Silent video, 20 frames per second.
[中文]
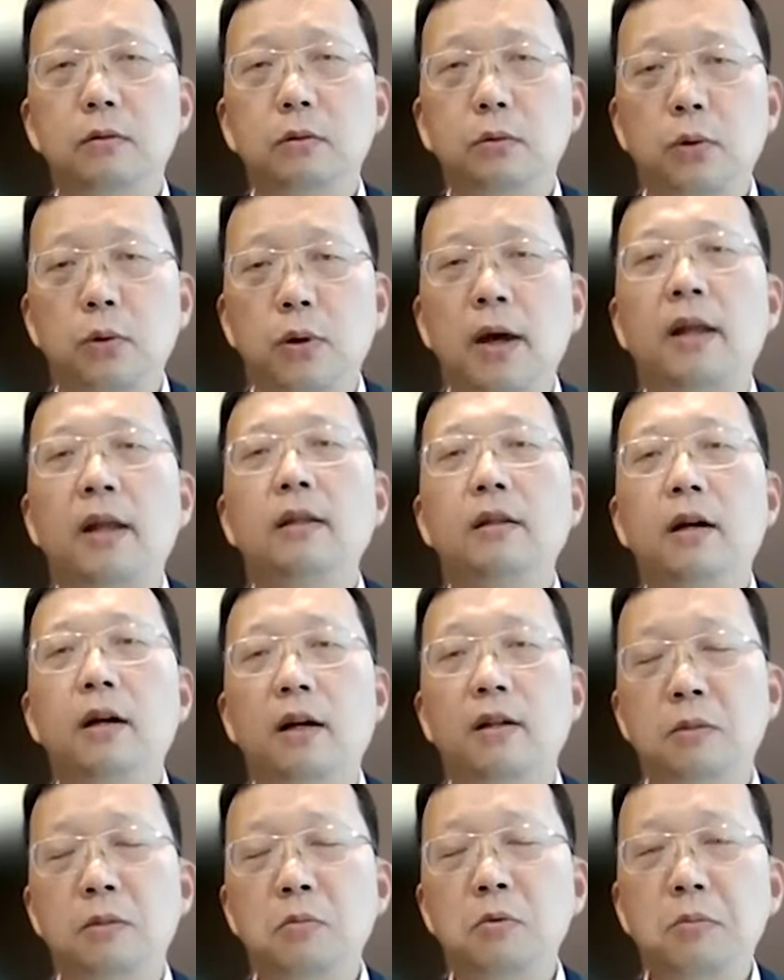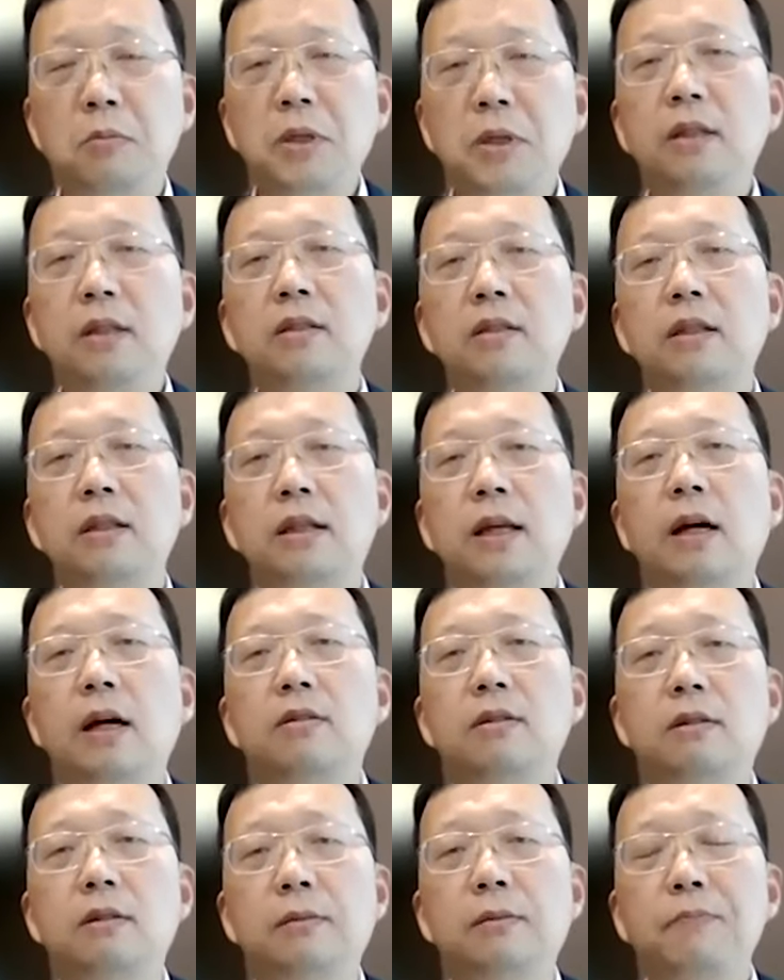元啊人民币的这个
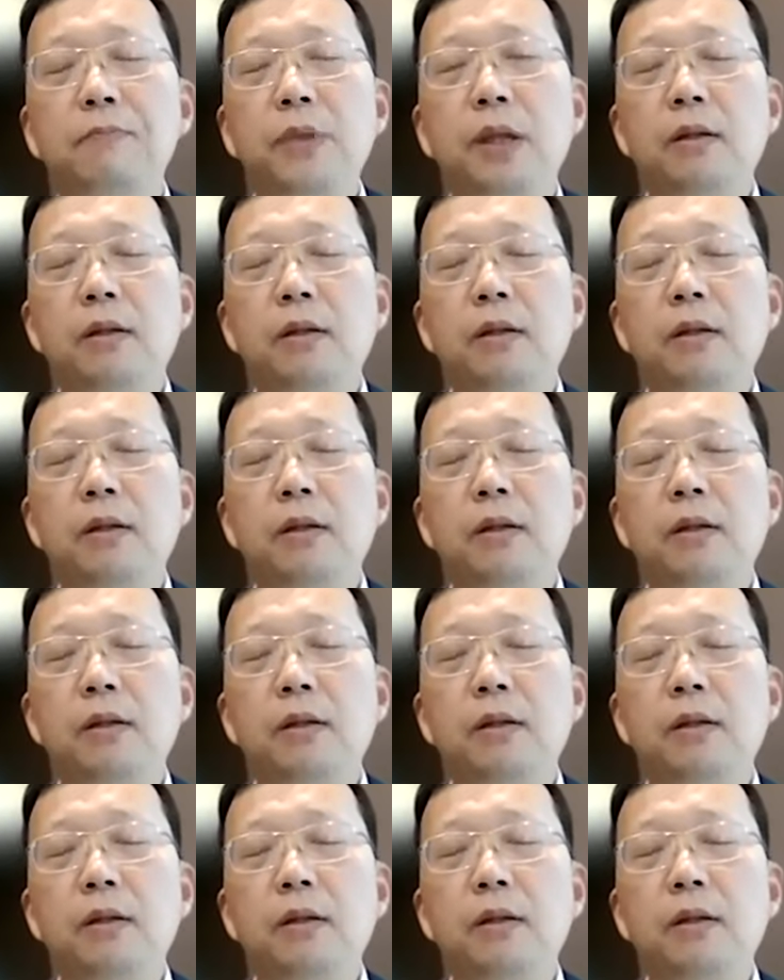样子。